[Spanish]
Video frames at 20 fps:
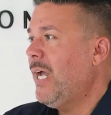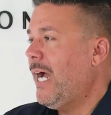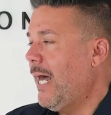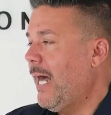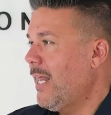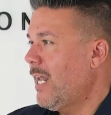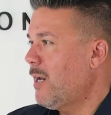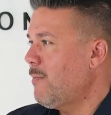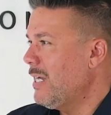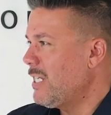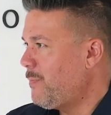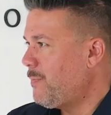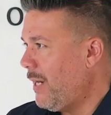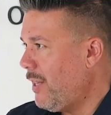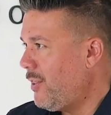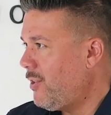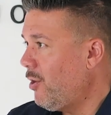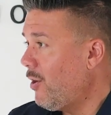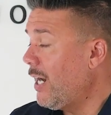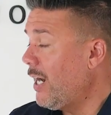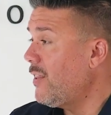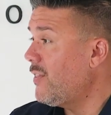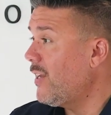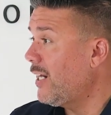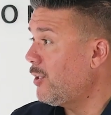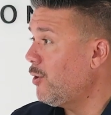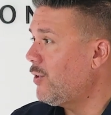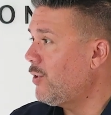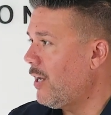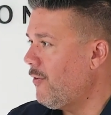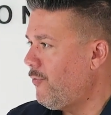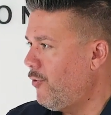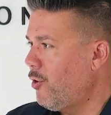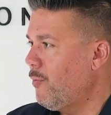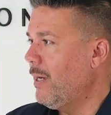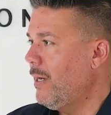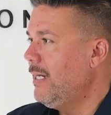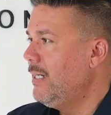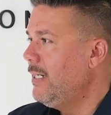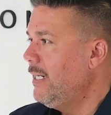a dar más precio, a organizarte de otra
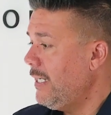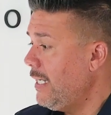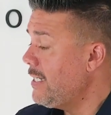forma.